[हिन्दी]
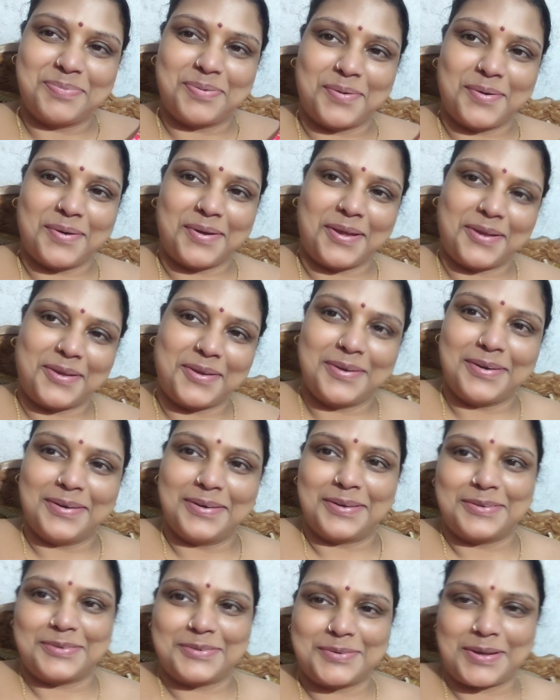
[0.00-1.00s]
बोल रहा है कि घर
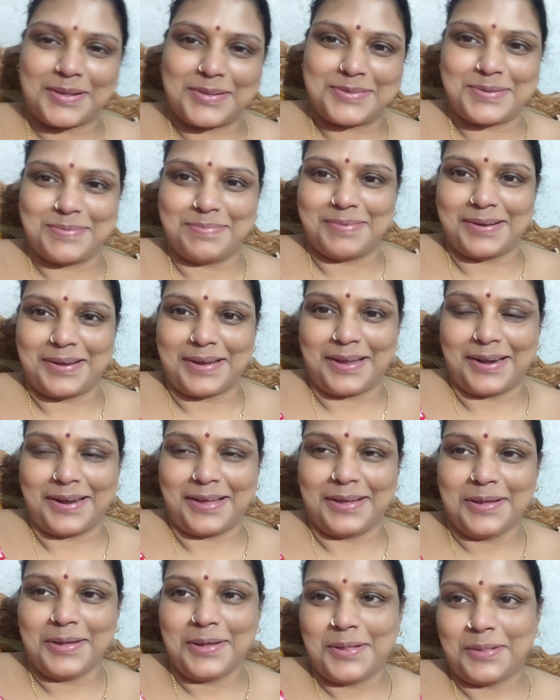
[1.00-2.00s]
के स्वाद से मंगाना
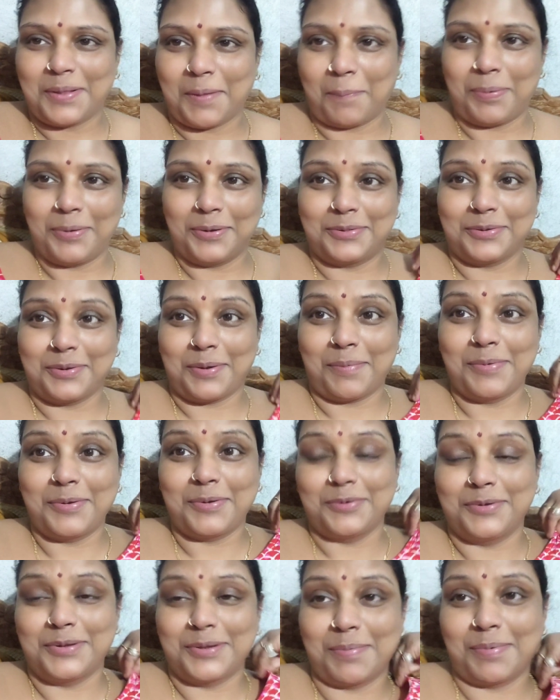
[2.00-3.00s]
तो फिर तो हमें
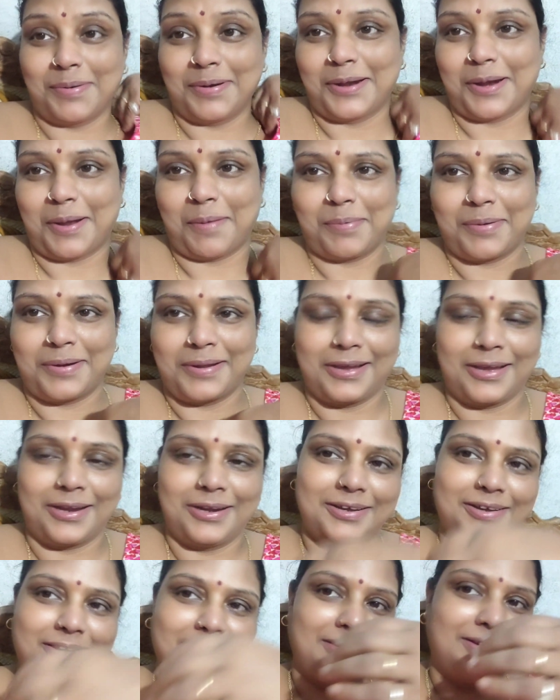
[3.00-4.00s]
कूट के बनाना पड़ेगा
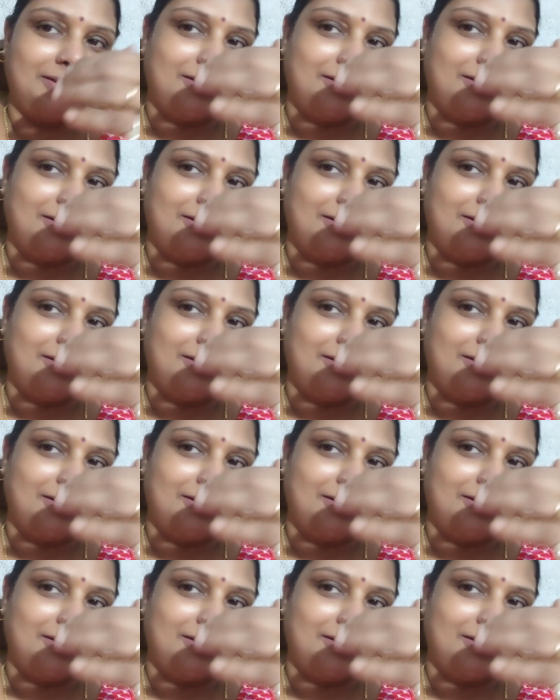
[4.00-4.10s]
ना